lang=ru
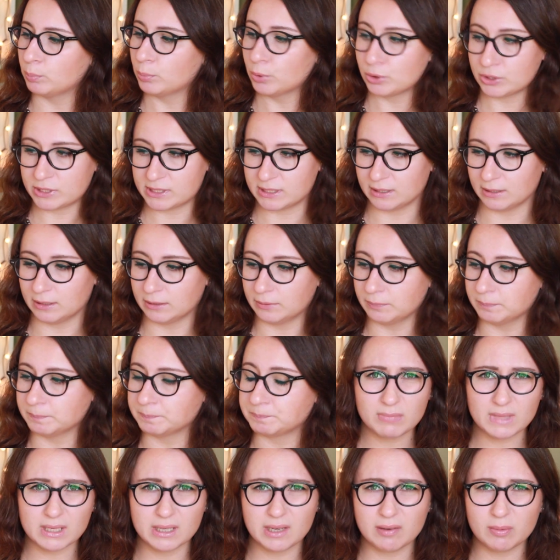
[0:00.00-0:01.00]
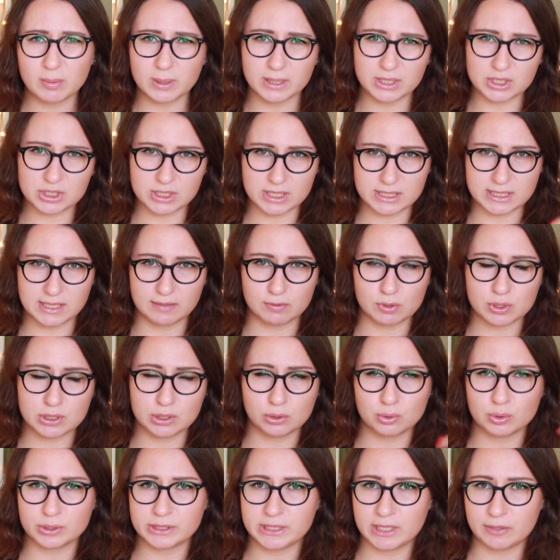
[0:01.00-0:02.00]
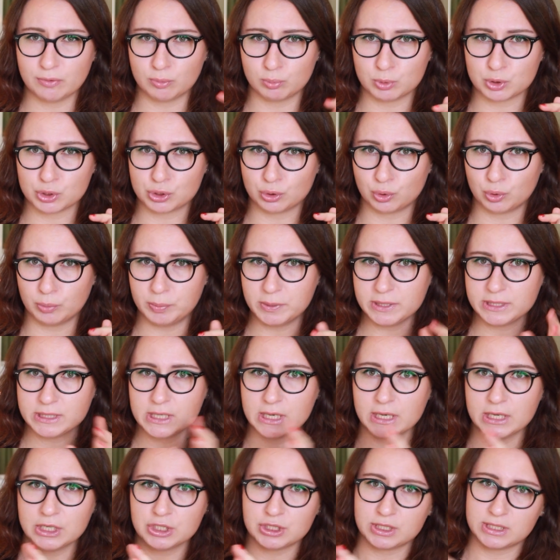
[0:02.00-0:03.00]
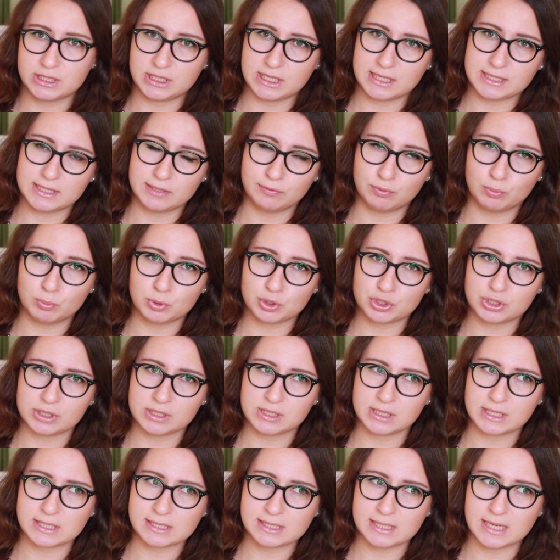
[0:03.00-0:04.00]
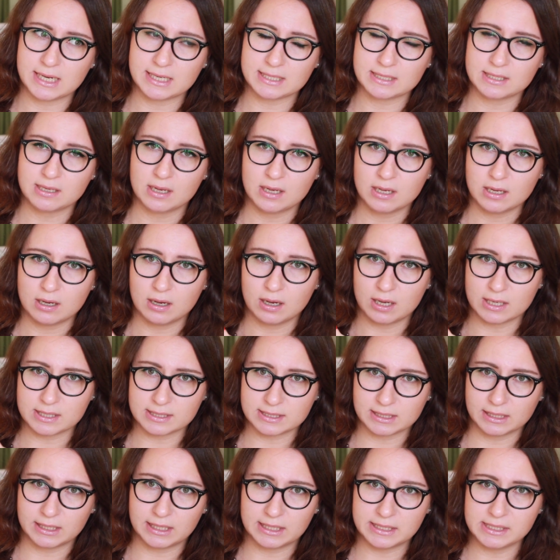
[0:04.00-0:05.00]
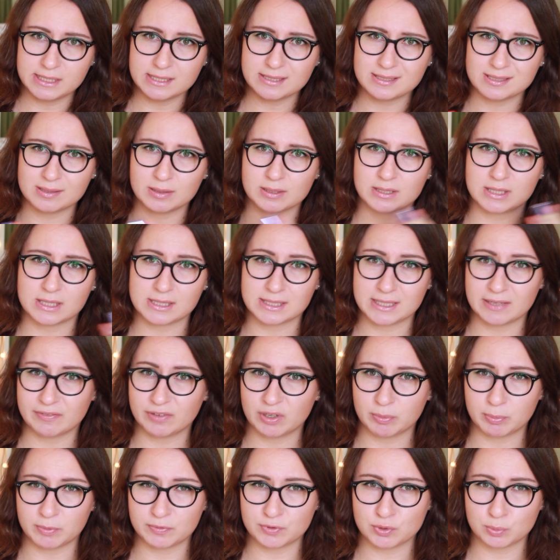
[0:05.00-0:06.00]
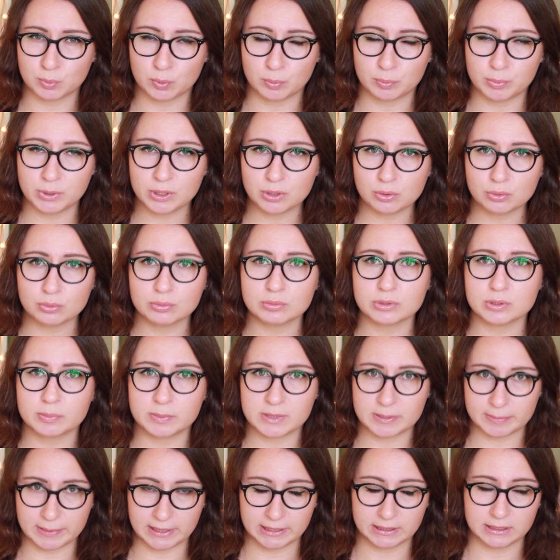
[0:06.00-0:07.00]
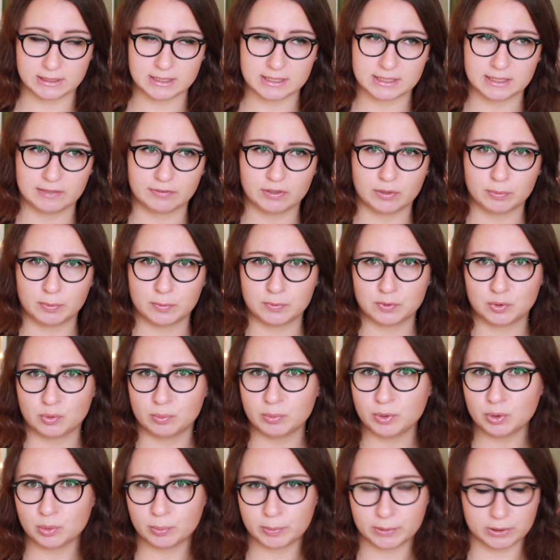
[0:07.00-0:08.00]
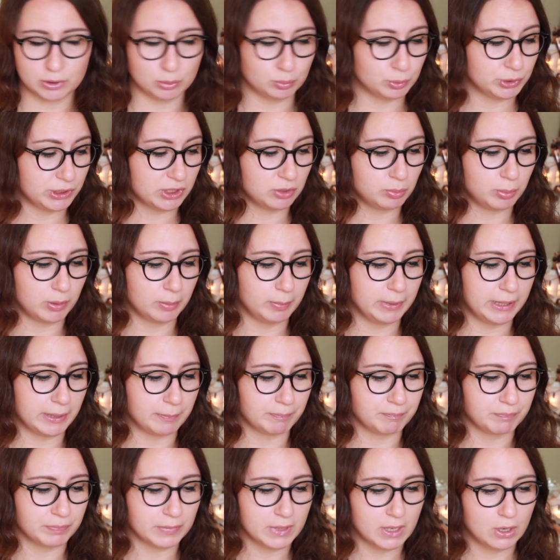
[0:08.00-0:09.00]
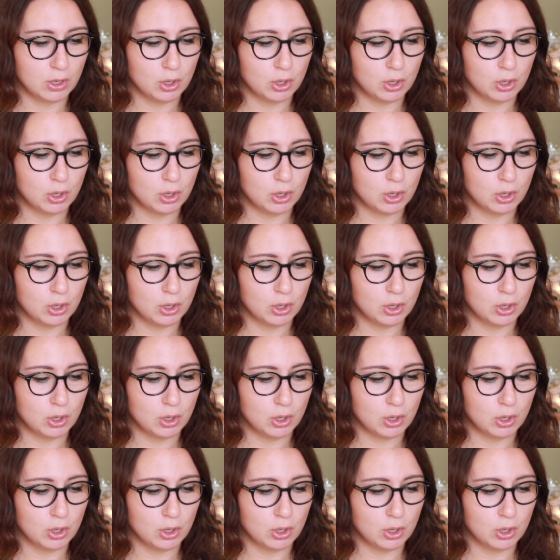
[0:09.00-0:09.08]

Porcelain. Я вам, конечно, оставлю ссылку, где его можно купить. Сейчас его можно заказать а, за границей, доставка по всему миру, бесплатная доставка по всему миру, поэтому нет проблем.